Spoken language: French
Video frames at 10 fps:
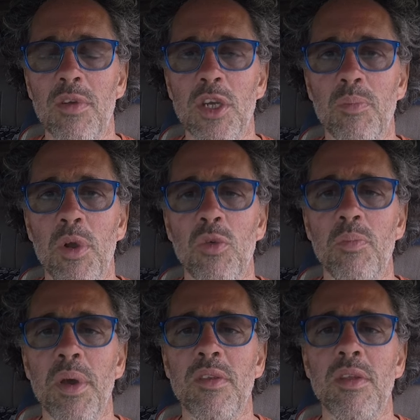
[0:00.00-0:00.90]
fait que j'ai pas le goût de
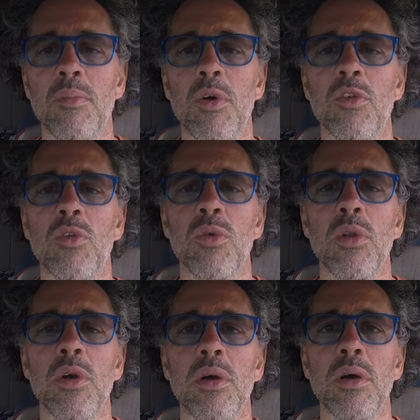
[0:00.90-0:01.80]
perdre ce
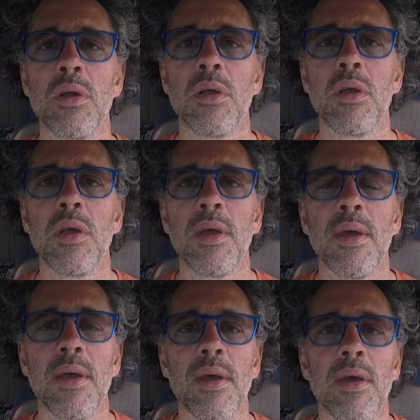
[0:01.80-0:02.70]
morceau-là.
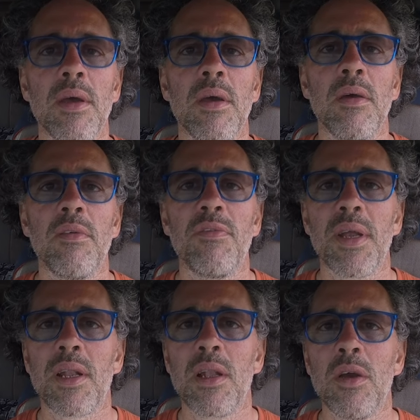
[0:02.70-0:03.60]

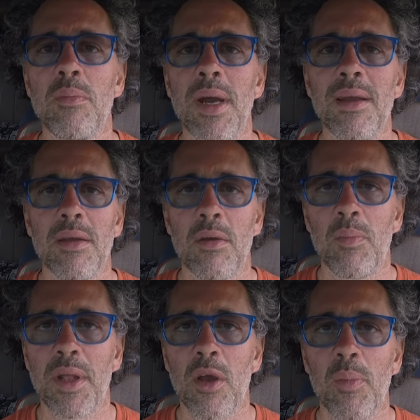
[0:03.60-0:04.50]
Fait que là, ben, on
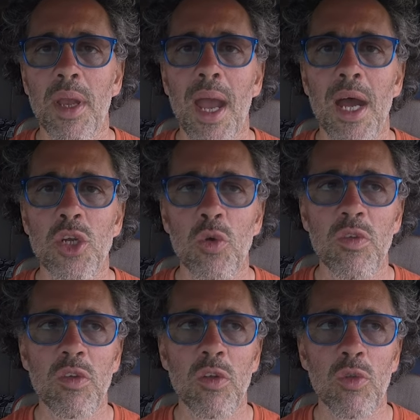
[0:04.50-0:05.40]
perdra pas grand-chose.
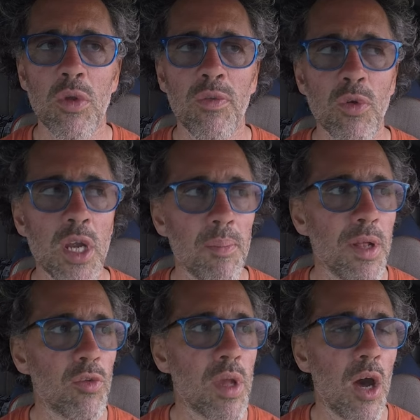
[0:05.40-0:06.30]
C'est surtout qu'il faut que j'en
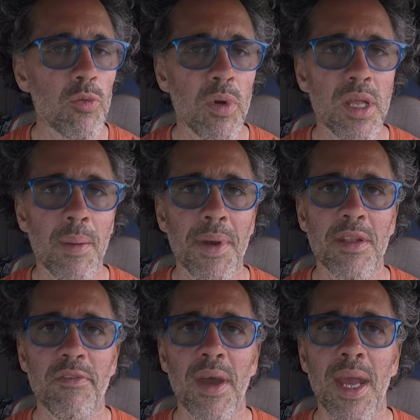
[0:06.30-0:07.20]
remette du gaz pour être capable
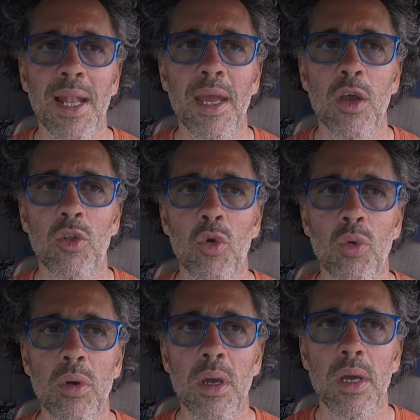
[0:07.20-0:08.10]
de faire
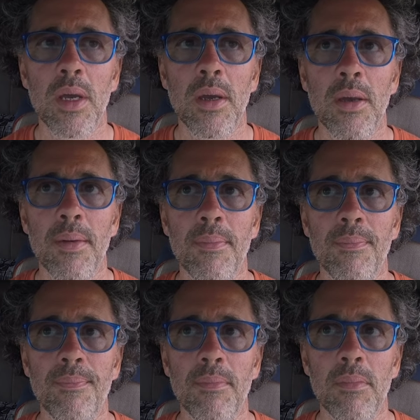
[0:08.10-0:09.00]
aller-retour, euh,
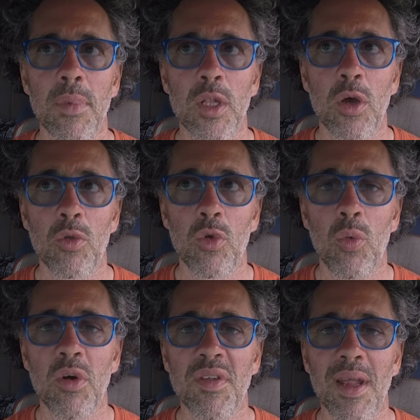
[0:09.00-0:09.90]
mettons,
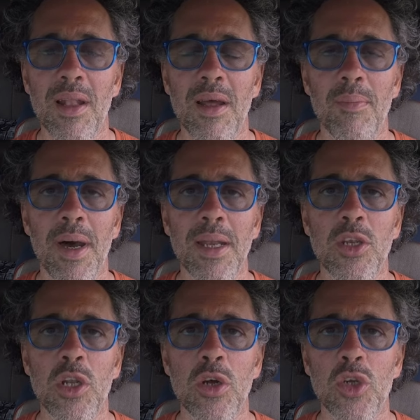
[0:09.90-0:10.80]
300
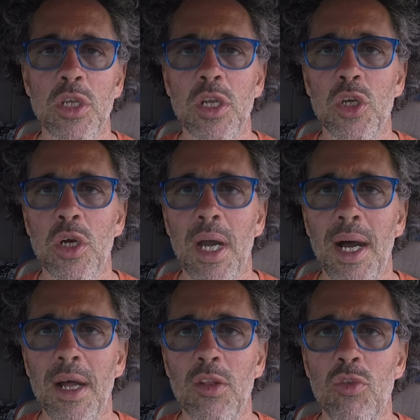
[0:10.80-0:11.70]
km. Là, je suis déjà
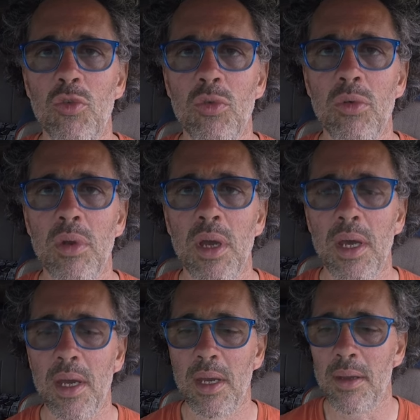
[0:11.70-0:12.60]
rendu
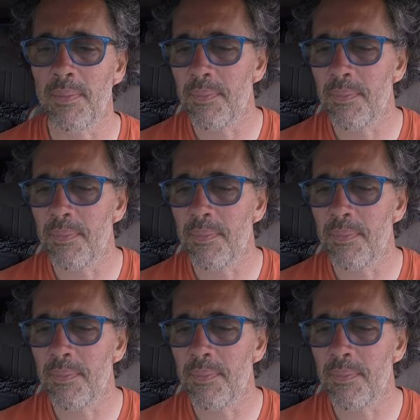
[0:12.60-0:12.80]
à